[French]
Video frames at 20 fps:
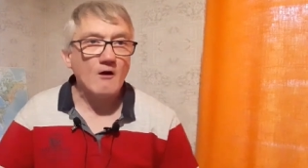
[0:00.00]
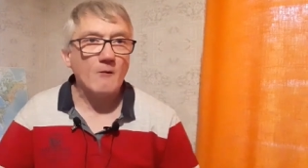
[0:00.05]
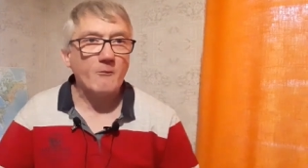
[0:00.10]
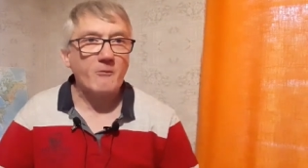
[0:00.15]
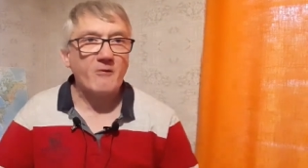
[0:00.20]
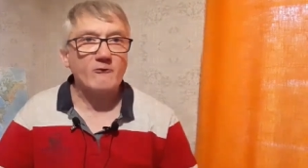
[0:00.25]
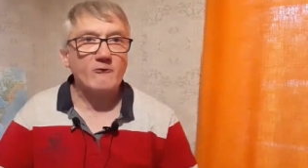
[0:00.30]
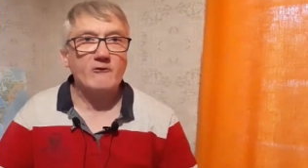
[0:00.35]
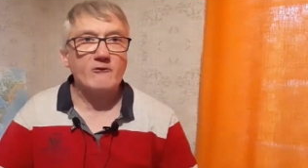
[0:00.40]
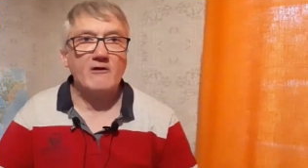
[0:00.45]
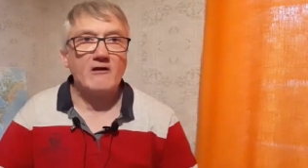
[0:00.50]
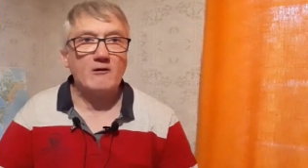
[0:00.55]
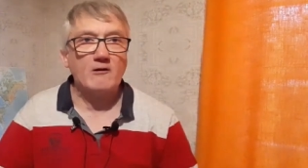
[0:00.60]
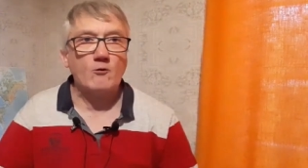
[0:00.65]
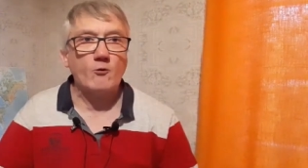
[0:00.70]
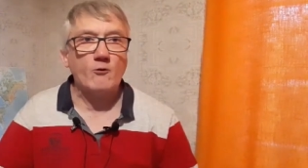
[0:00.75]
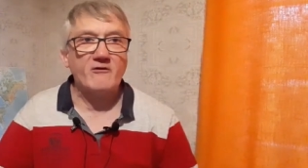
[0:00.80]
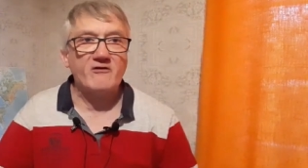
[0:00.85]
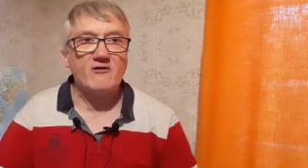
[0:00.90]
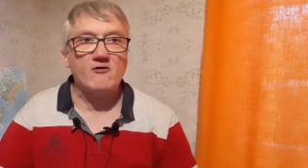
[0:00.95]
Après, vous allez
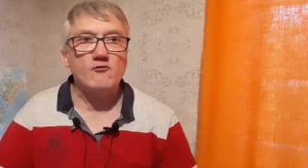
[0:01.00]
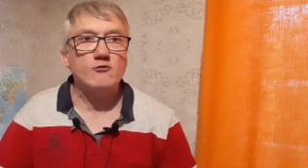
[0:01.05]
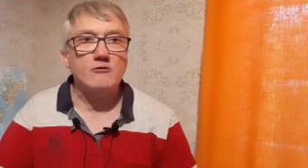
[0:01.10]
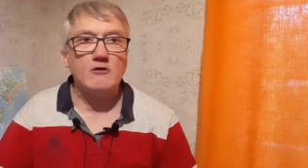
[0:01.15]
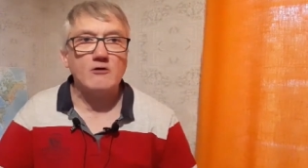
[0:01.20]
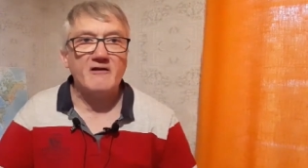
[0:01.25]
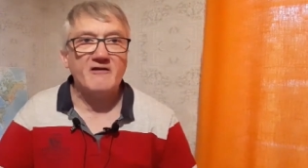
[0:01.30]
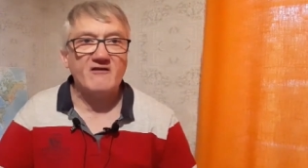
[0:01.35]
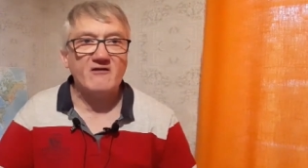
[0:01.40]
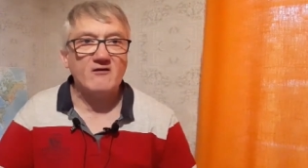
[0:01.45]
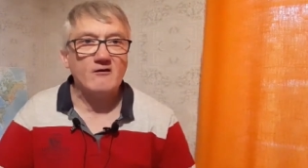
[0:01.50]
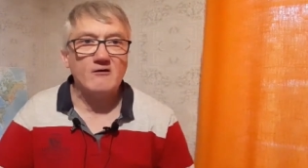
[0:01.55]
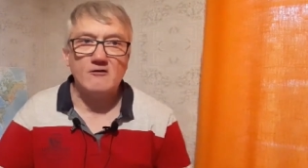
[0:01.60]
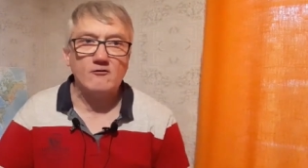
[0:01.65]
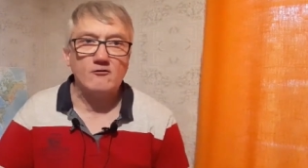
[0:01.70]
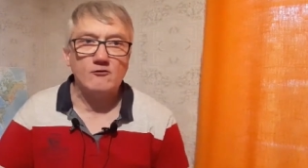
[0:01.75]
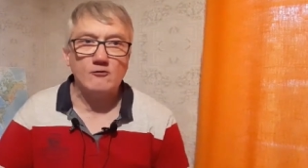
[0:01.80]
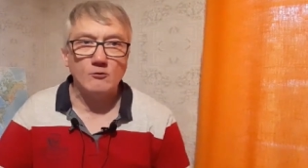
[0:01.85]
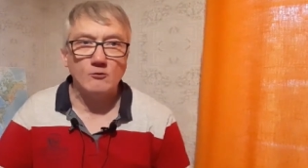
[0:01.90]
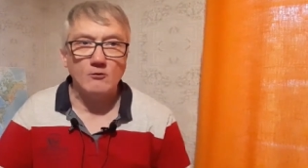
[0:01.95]
retrouver ces chevaux dans les
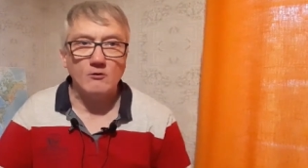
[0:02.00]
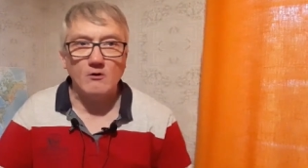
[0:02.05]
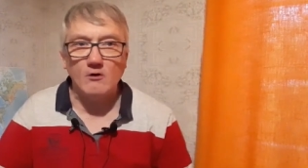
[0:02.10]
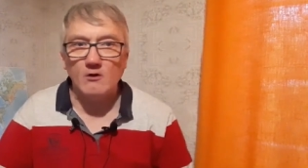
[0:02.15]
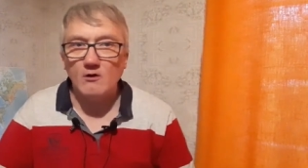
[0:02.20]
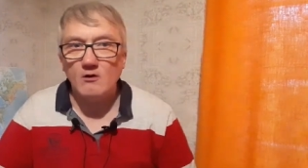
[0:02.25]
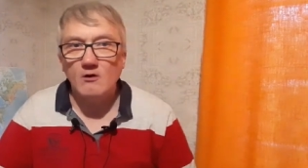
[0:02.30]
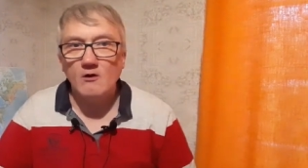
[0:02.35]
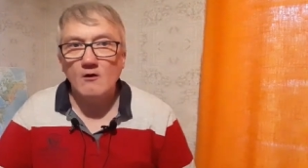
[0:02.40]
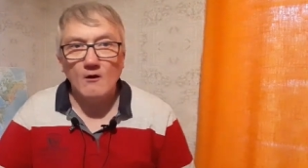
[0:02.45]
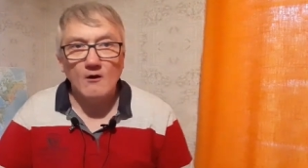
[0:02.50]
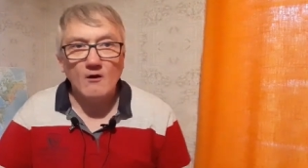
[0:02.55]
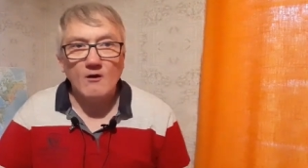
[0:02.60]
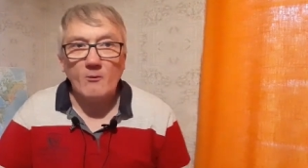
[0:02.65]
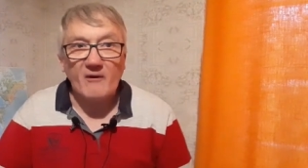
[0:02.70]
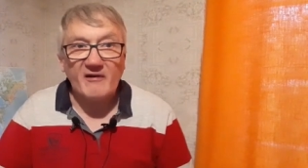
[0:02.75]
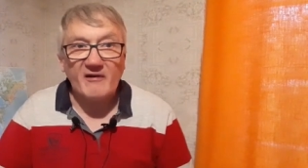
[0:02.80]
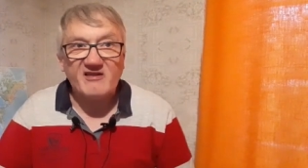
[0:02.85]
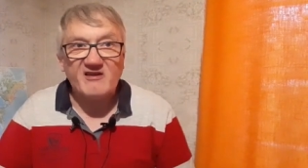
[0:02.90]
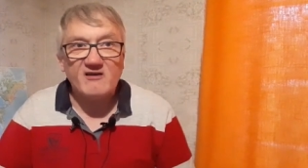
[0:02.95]
sélections euh,
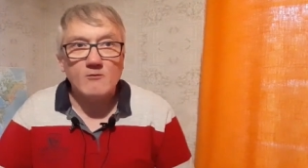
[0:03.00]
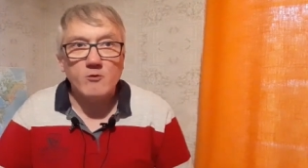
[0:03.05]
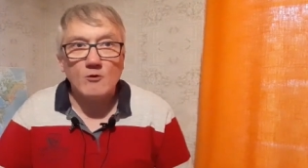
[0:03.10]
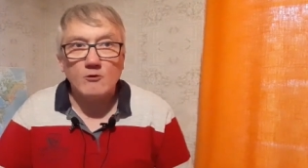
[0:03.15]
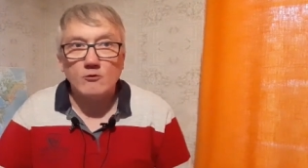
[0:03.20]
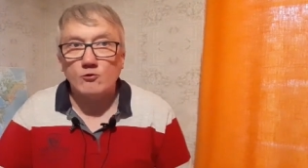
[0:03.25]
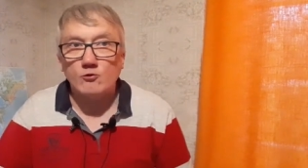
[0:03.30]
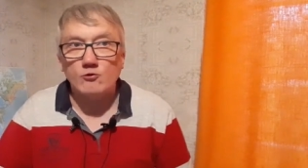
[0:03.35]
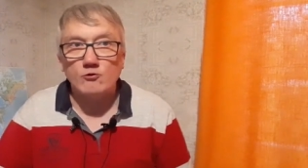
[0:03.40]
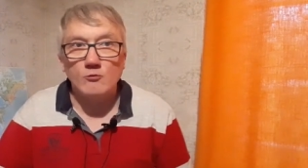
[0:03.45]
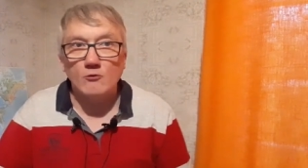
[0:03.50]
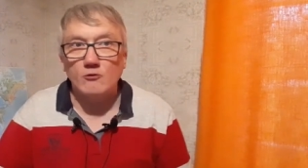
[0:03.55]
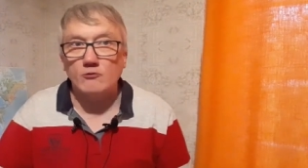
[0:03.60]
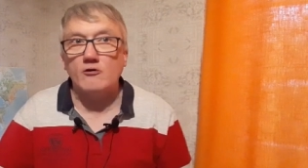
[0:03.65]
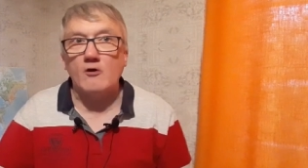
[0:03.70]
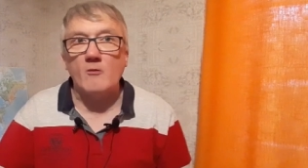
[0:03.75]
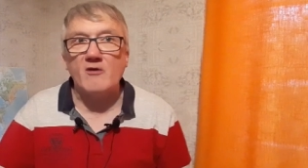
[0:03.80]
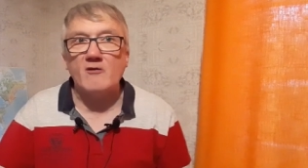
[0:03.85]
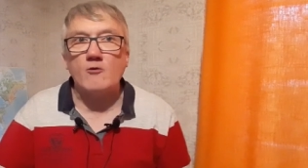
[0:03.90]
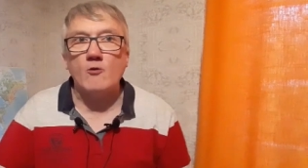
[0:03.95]
pratiquement de tout le
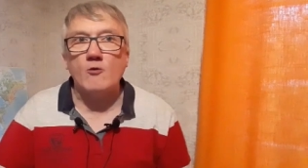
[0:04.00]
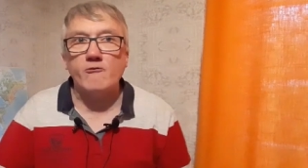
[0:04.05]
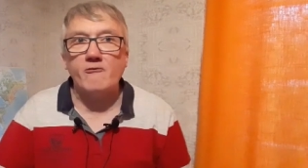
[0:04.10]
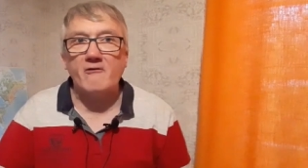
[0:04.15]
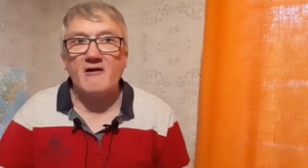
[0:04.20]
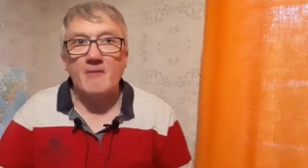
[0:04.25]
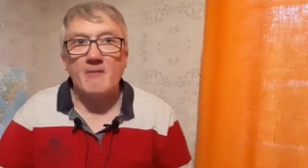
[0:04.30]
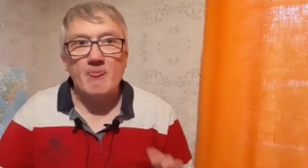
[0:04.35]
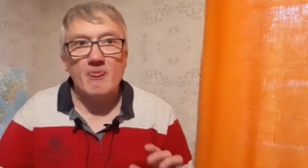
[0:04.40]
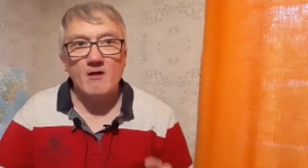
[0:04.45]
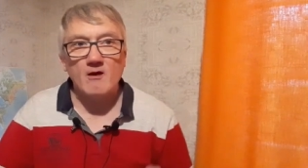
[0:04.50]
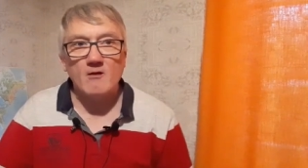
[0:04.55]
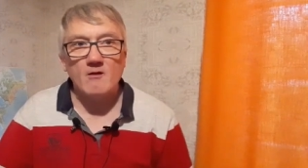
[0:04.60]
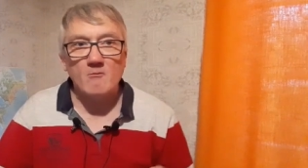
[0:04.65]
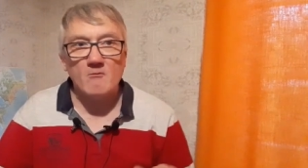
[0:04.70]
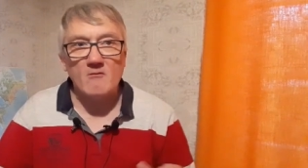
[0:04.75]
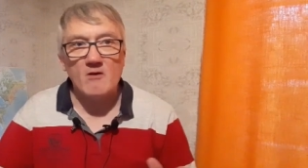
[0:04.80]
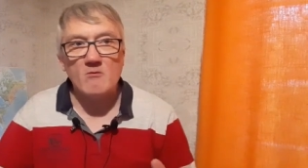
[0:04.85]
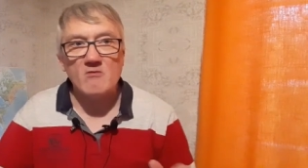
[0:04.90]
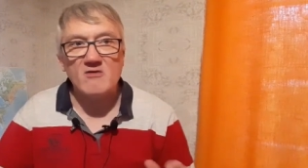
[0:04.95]
monde dans mes confrères.
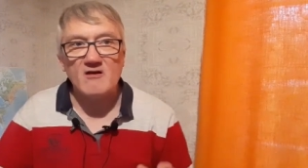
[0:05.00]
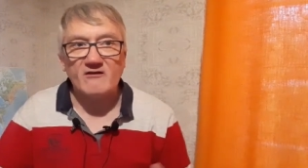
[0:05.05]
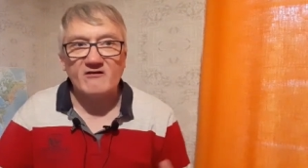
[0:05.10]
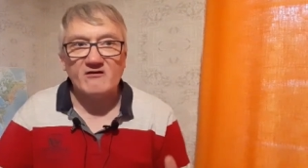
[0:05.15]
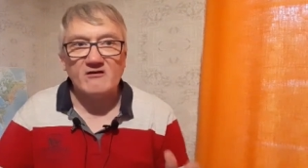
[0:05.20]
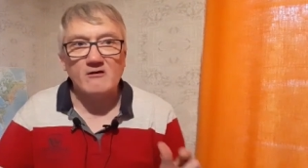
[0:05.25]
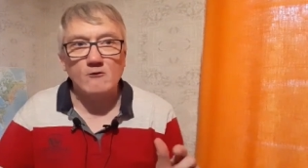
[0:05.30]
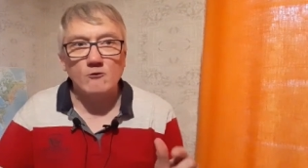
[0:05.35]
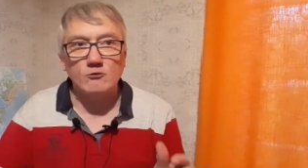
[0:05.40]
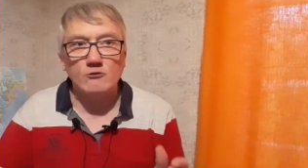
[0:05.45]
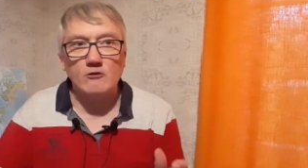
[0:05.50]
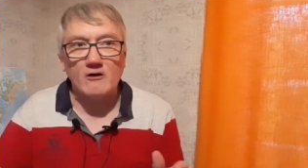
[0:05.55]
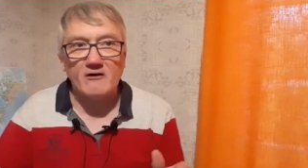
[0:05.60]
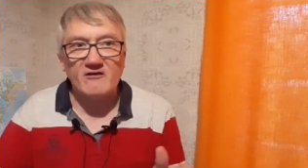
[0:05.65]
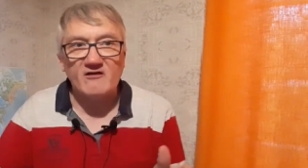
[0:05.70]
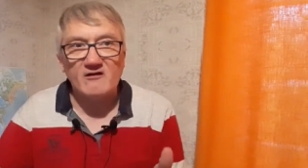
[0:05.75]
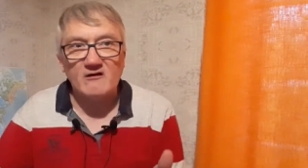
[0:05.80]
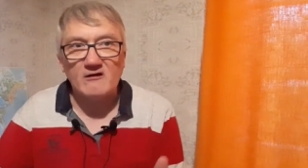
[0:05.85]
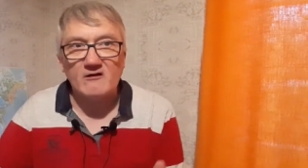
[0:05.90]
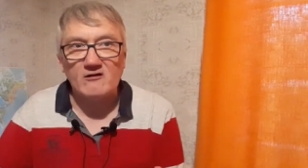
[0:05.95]
Mais mis assez haut dans
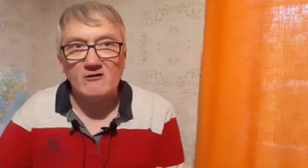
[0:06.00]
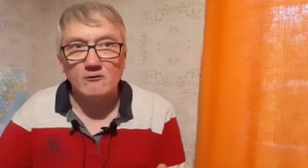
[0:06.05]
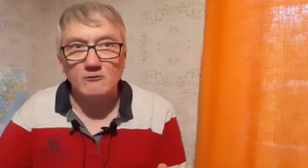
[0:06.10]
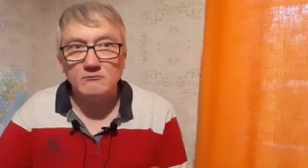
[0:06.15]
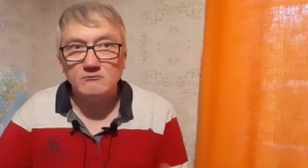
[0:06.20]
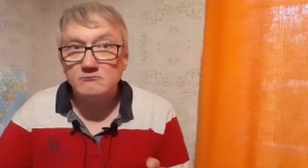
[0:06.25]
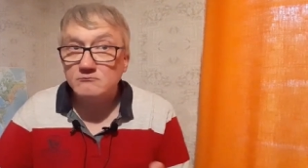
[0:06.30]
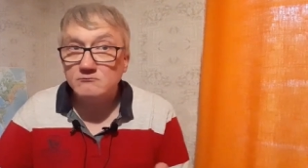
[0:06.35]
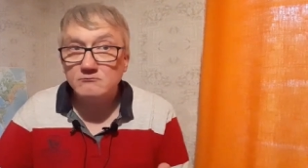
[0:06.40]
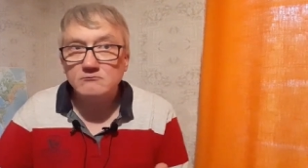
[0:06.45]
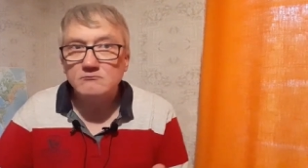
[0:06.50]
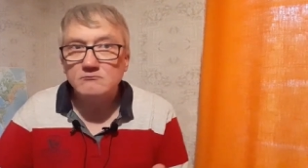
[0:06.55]
les sélections,